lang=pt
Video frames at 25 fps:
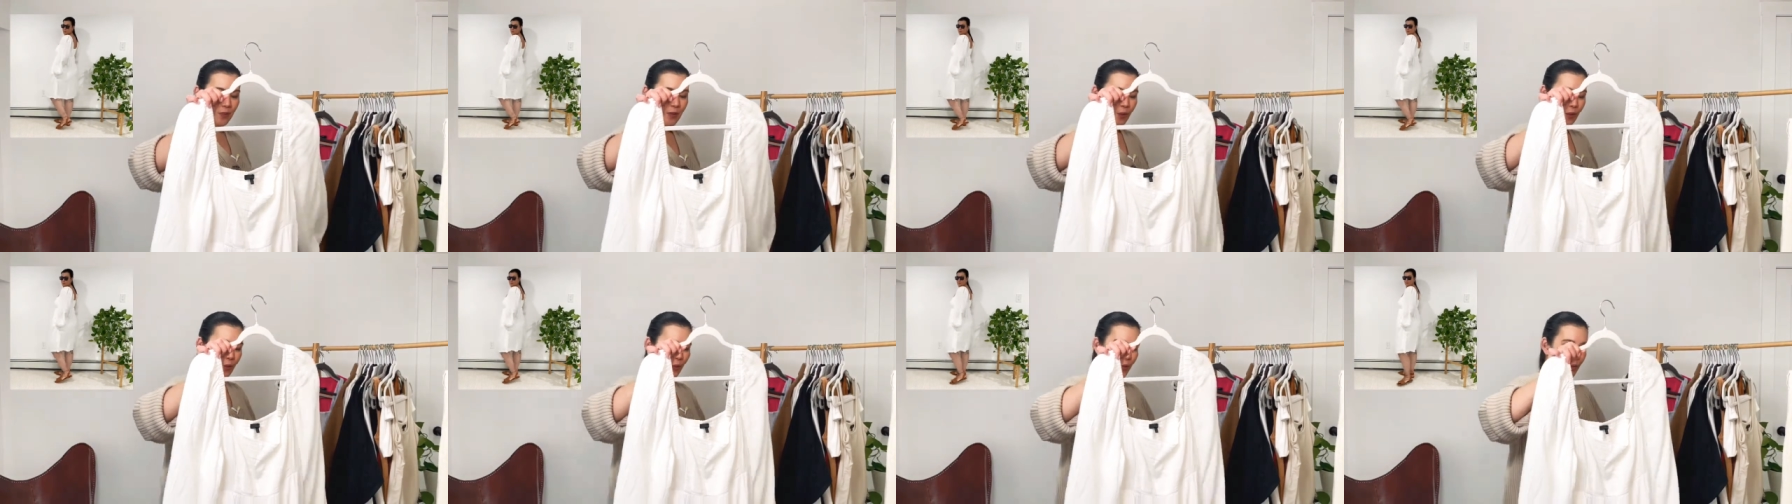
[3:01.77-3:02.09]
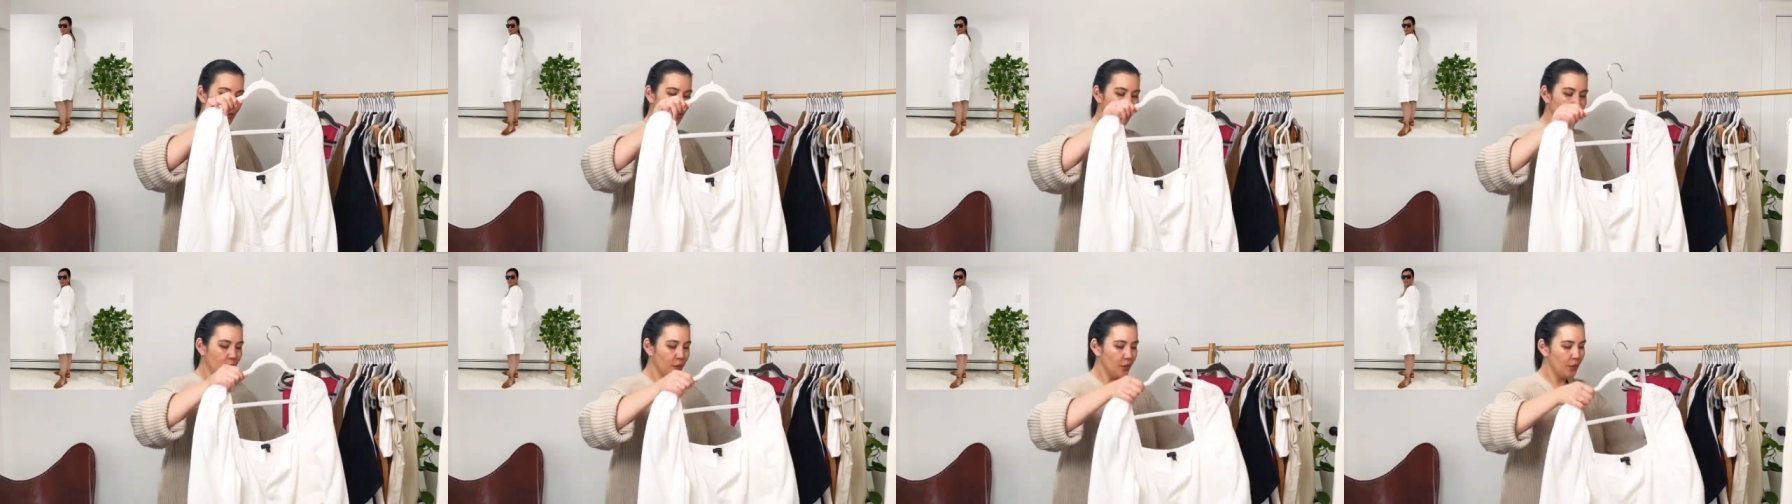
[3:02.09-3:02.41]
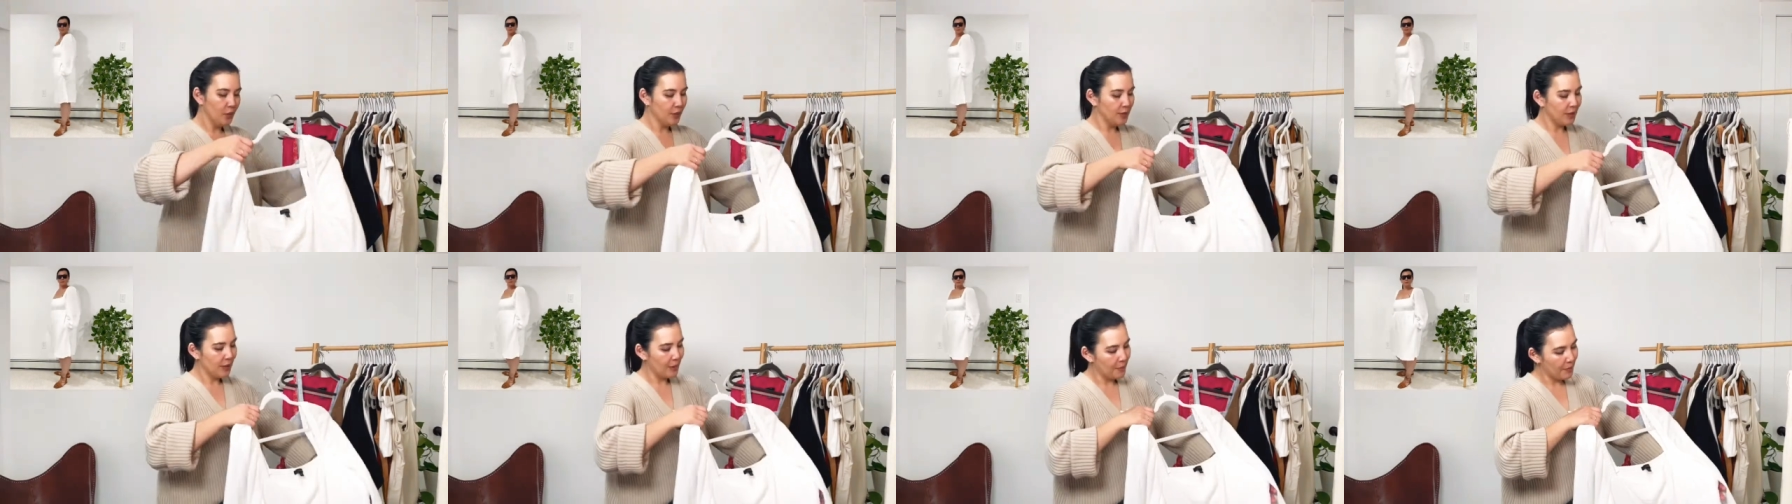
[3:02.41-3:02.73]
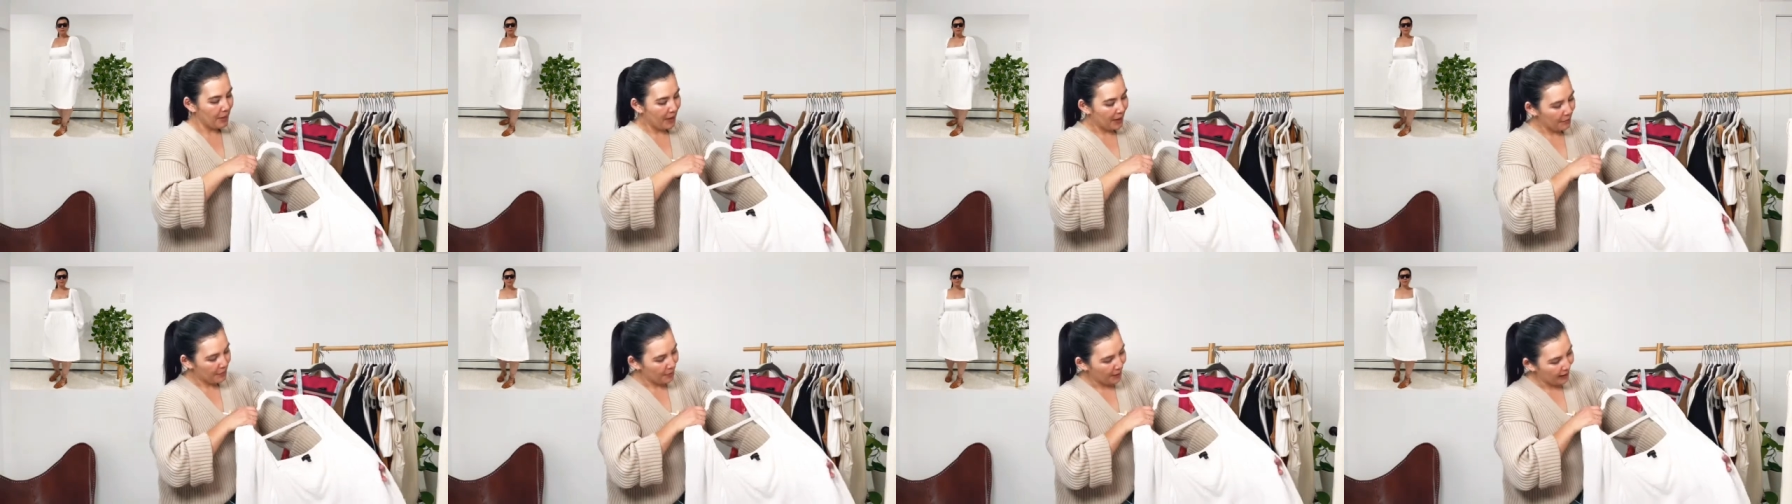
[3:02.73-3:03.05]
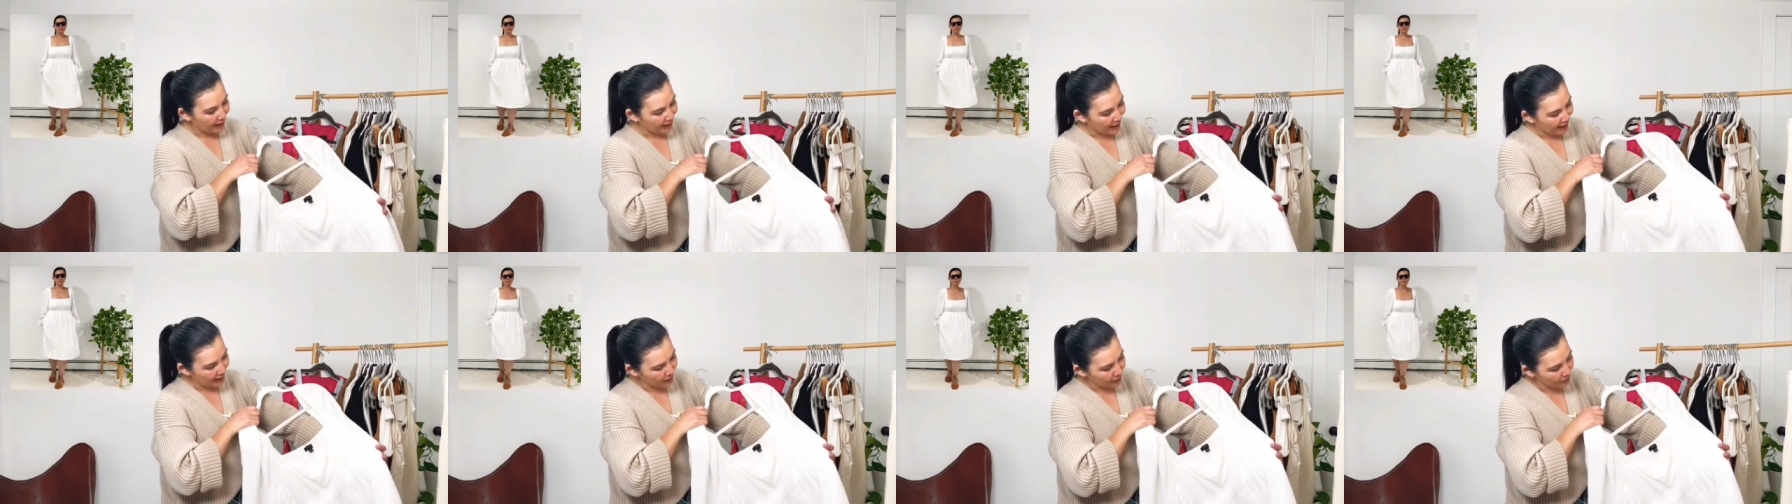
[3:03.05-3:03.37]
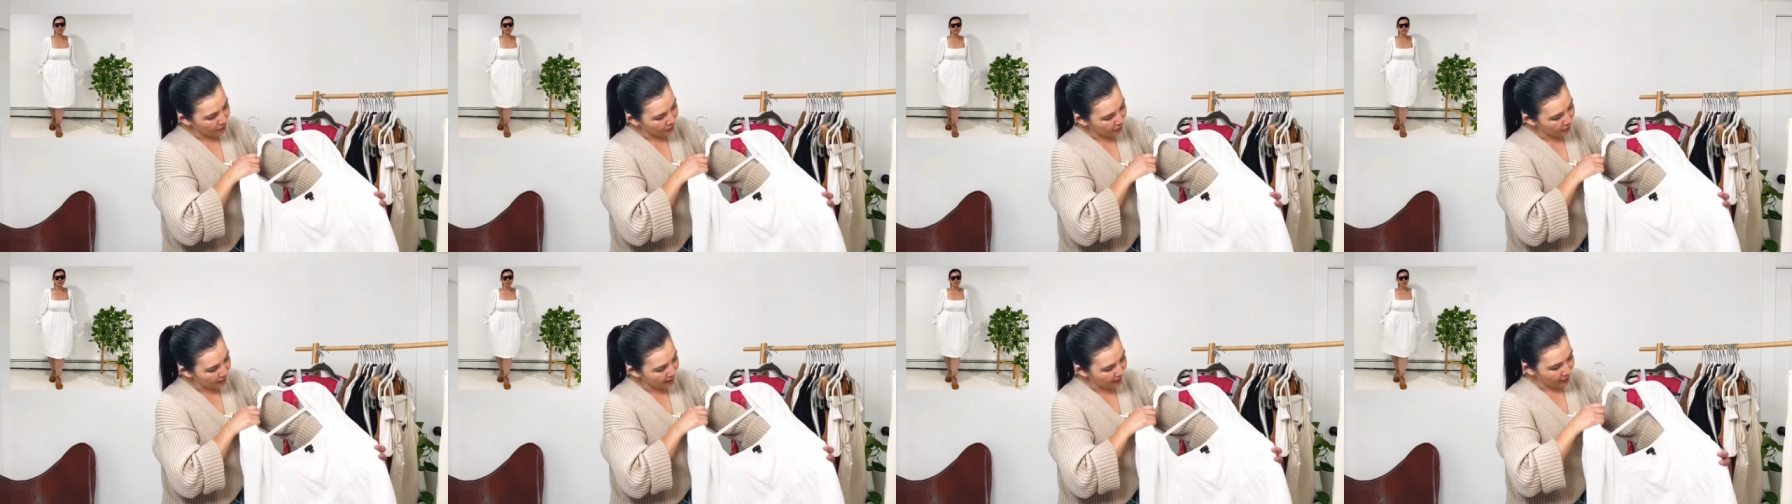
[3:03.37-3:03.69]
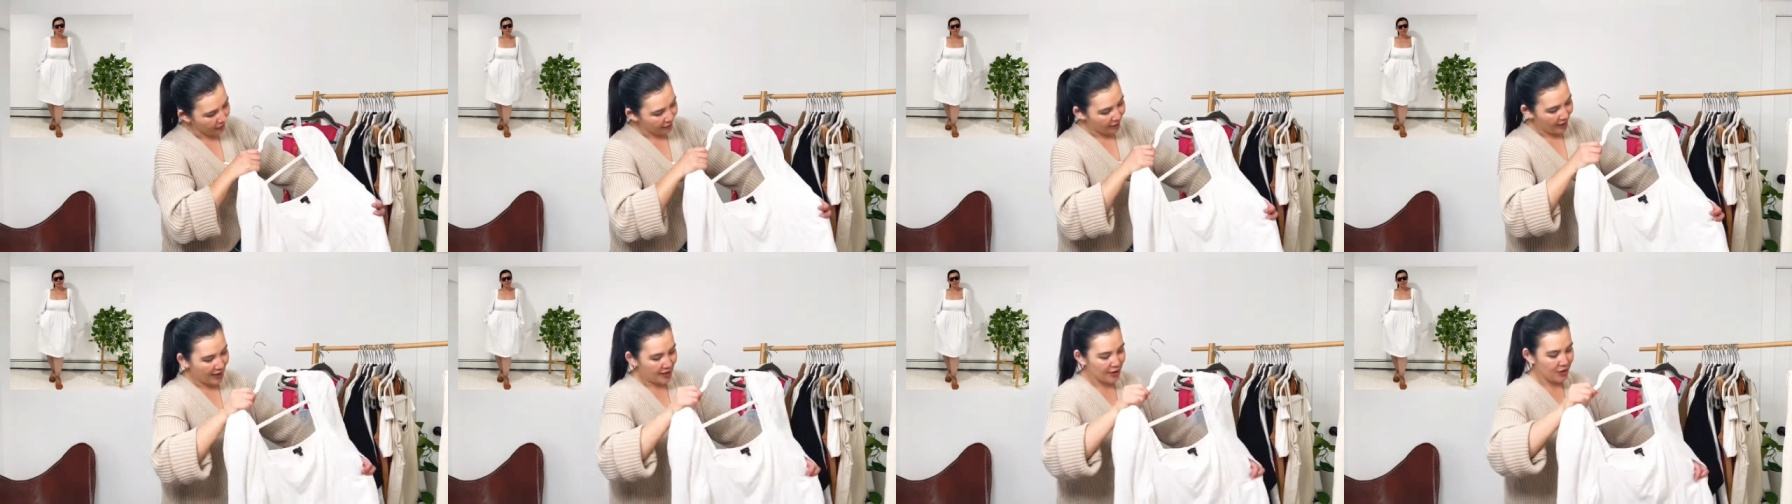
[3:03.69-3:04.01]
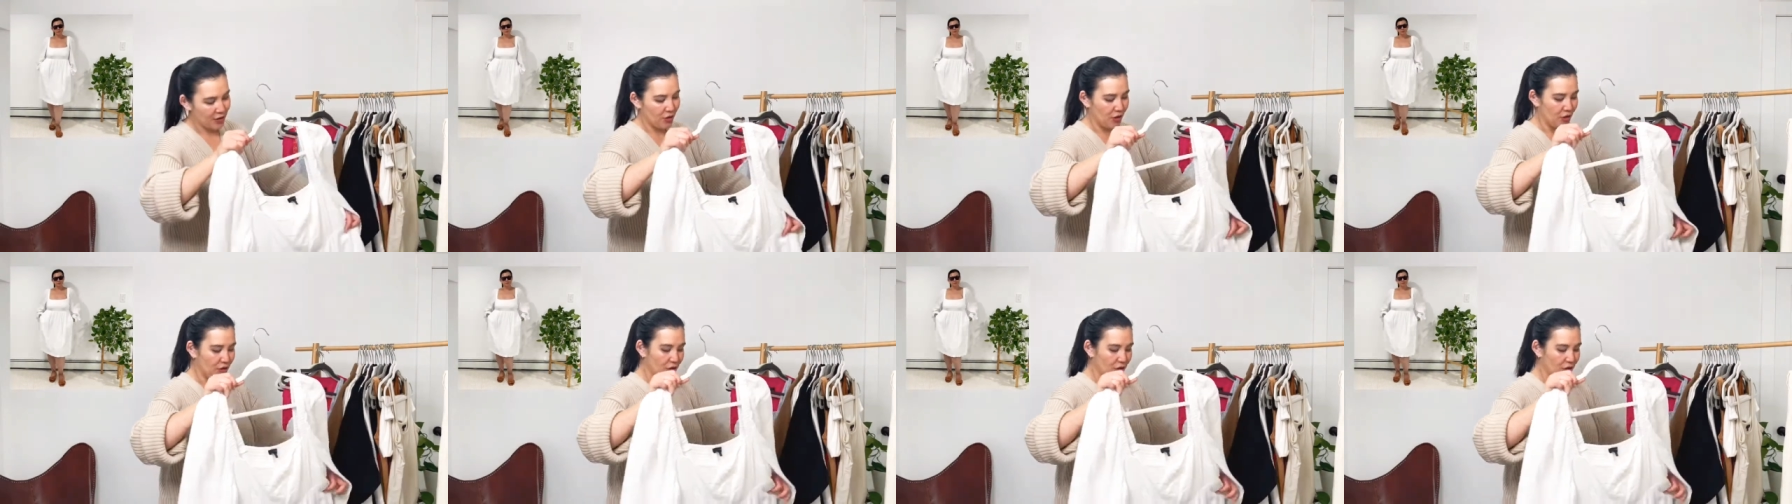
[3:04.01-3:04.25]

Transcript: O, também paguei tudo na faixa